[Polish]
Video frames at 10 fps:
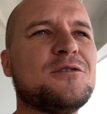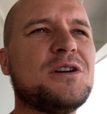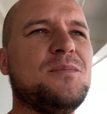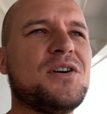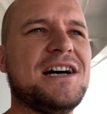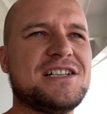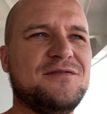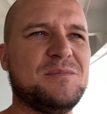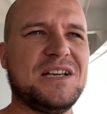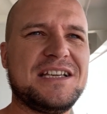górę pokażę
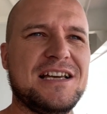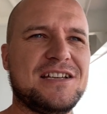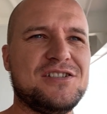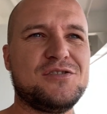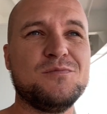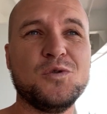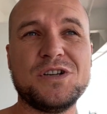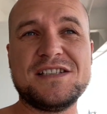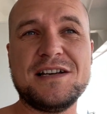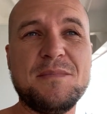wam takie jakieś
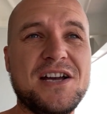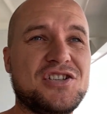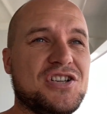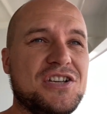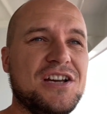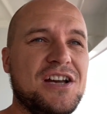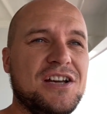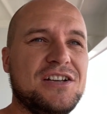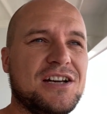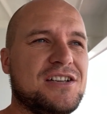mury, zameczki,
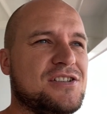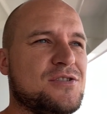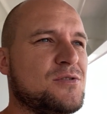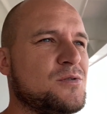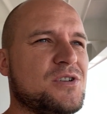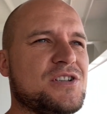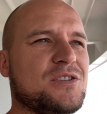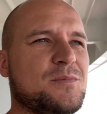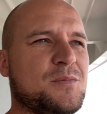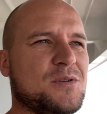jakieś kurcze,
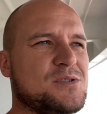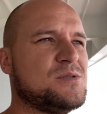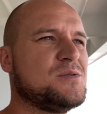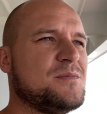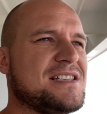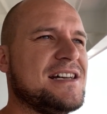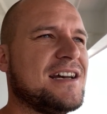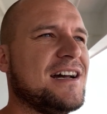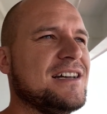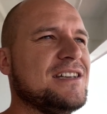no po prostu
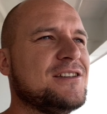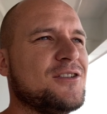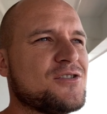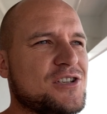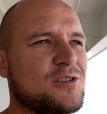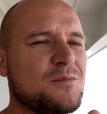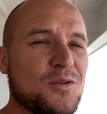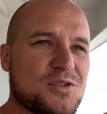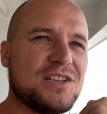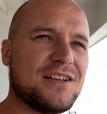masakra i to, że to
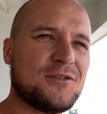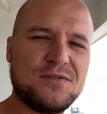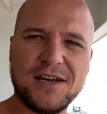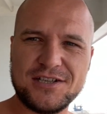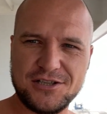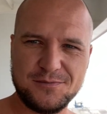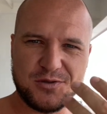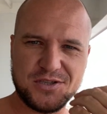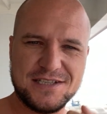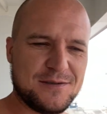można doświadczyć,
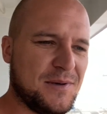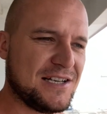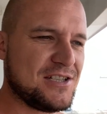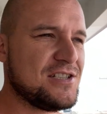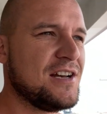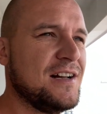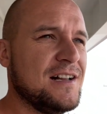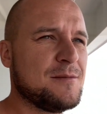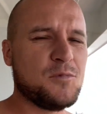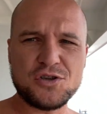można zobaczyć,
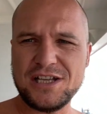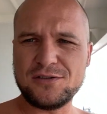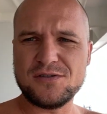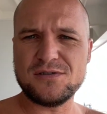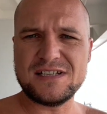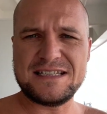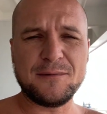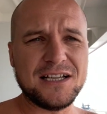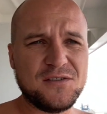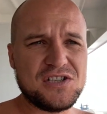można to
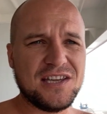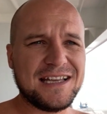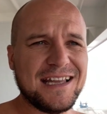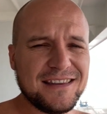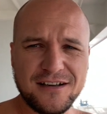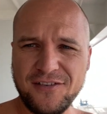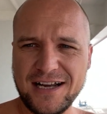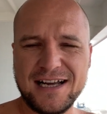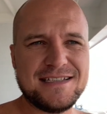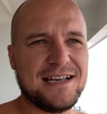załatwić na jednych
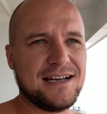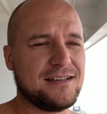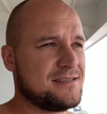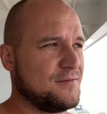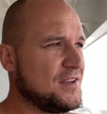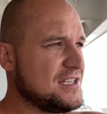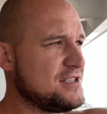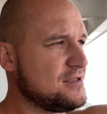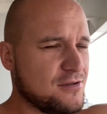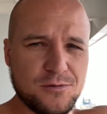wakacjach,
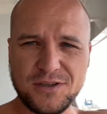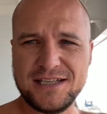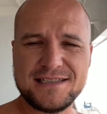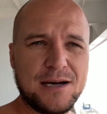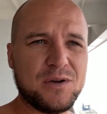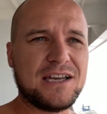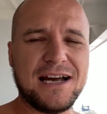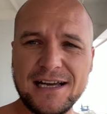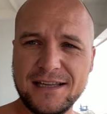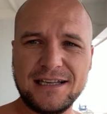zwiedzić, kurde, cały
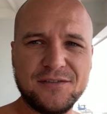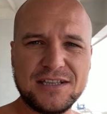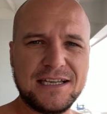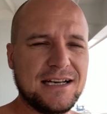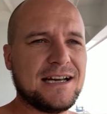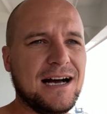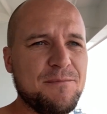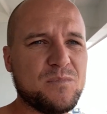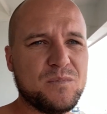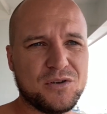kraj, a nawet kilka,
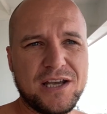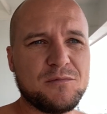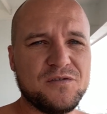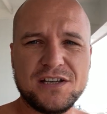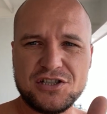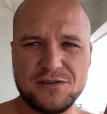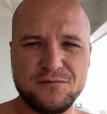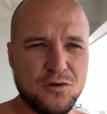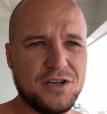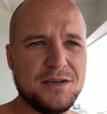bodaj mówię jeszcze
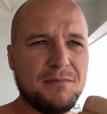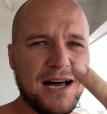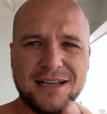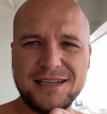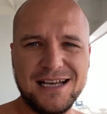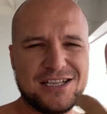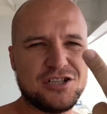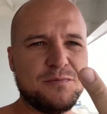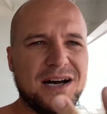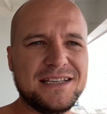Włochy, Malta,
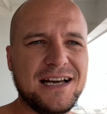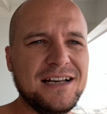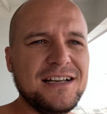Hiszpania,